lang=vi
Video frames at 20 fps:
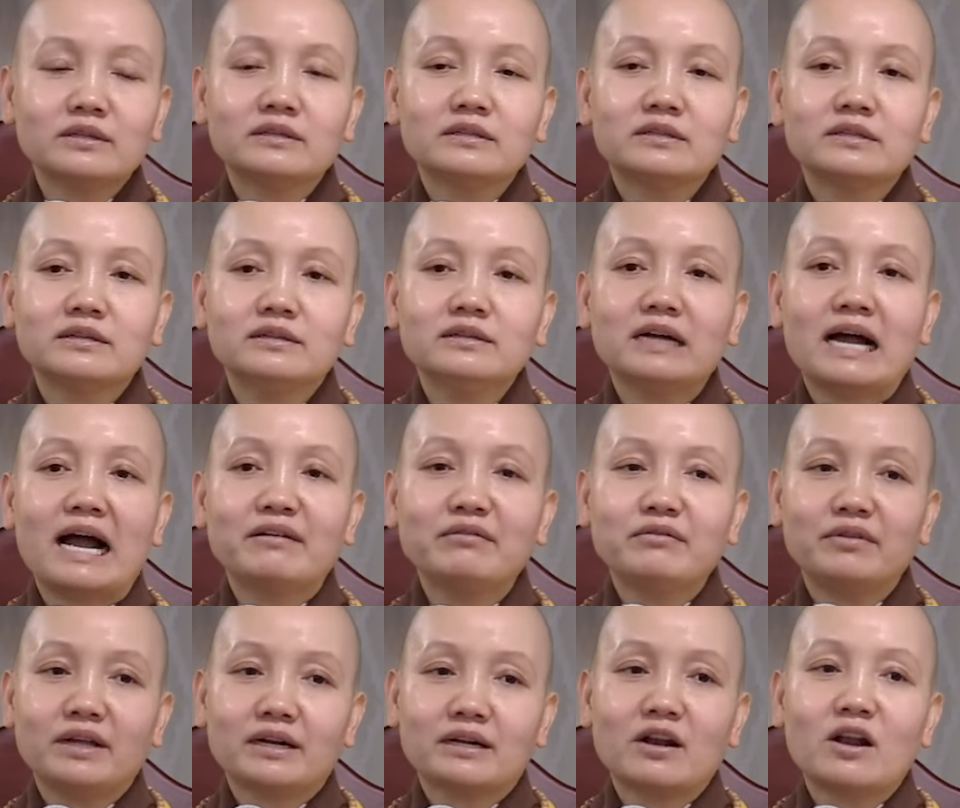từ chữ
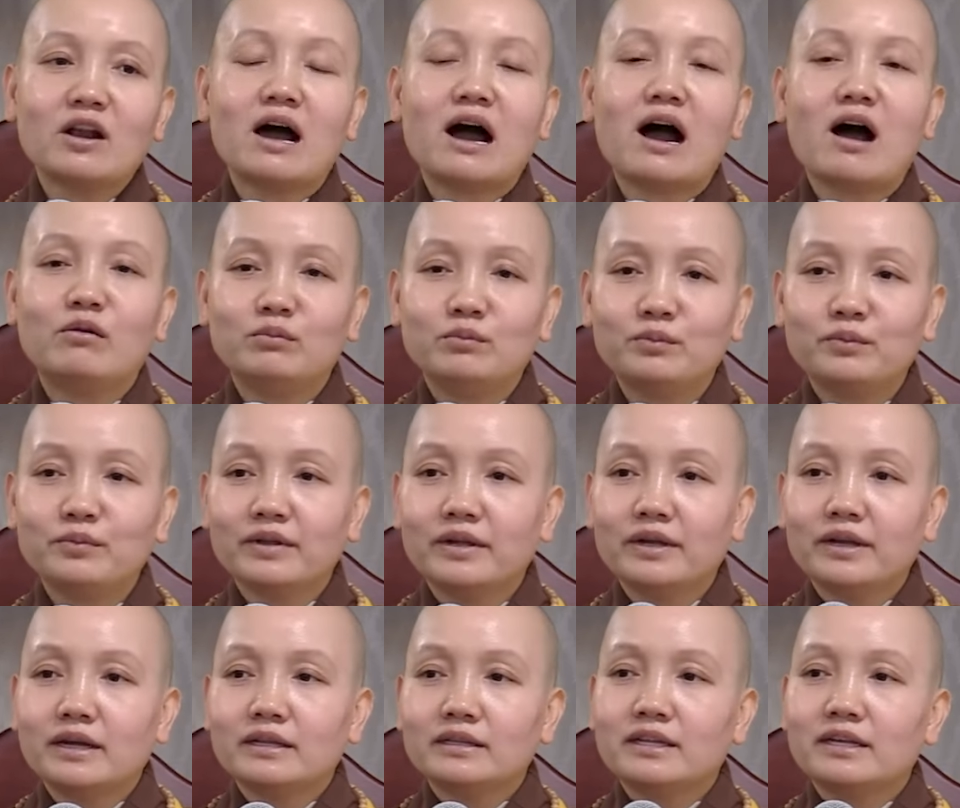Hán Việt đó là hồng,
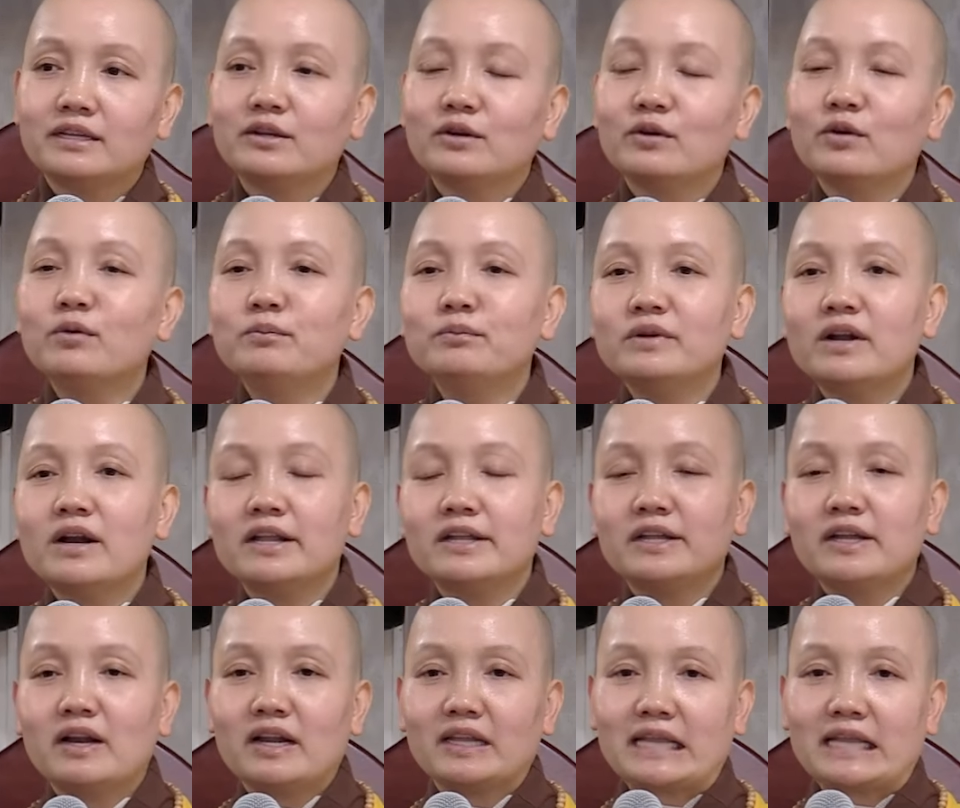thì chữ um đó là gì?